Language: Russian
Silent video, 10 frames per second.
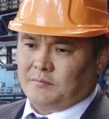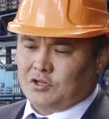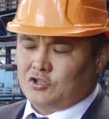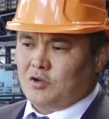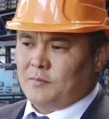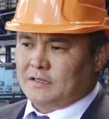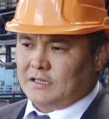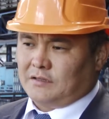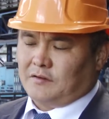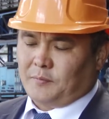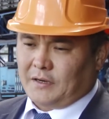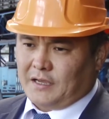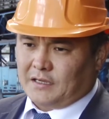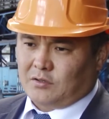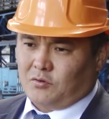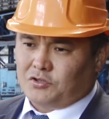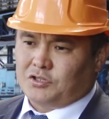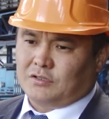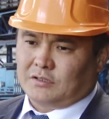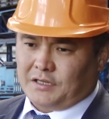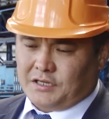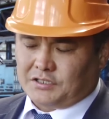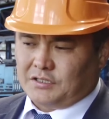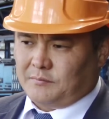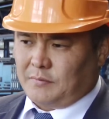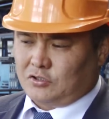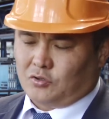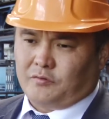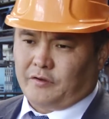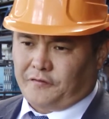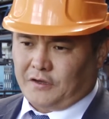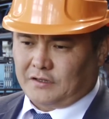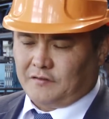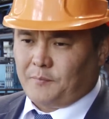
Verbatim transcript: Мы ждем от этого проекта очень, конечно, большого эффекта.